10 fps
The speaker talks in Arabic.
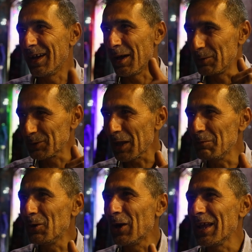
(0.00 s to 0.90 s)
قاموا
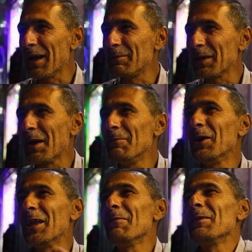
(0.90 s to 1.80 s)
طلبوا ولي امري، اما
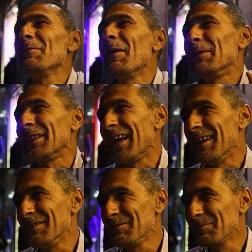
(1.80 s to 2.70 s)
ولي امري ما بيطلع
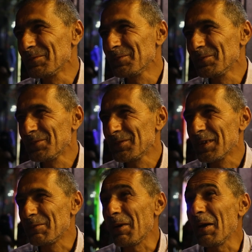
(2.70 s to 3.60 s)
ما
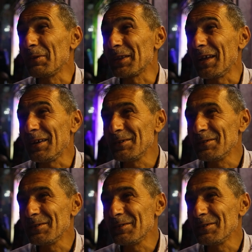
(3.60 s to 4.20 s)
بيروح ما بيطلع